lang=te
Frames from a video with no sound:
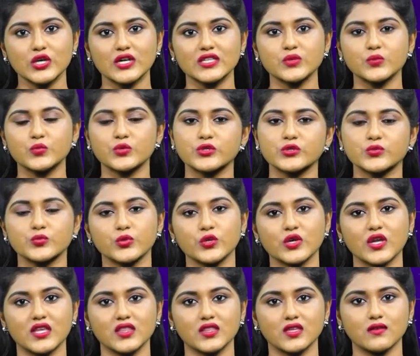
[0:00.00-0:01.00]
అది
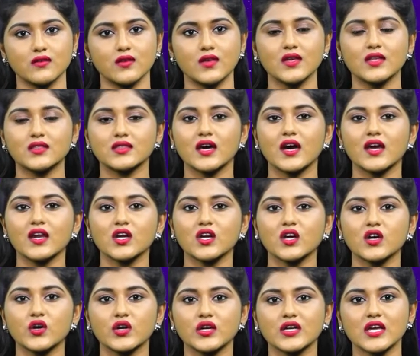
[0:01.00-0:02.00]
పోస్ట్పోన్ అయింది తారక్
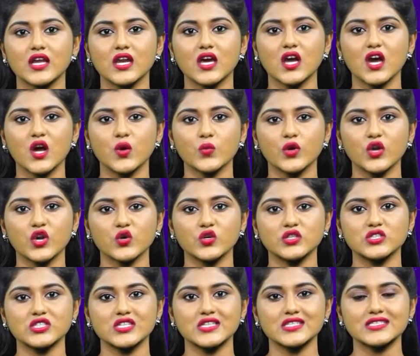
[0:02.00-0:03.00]
కొరటాల కామలో వచ్చిన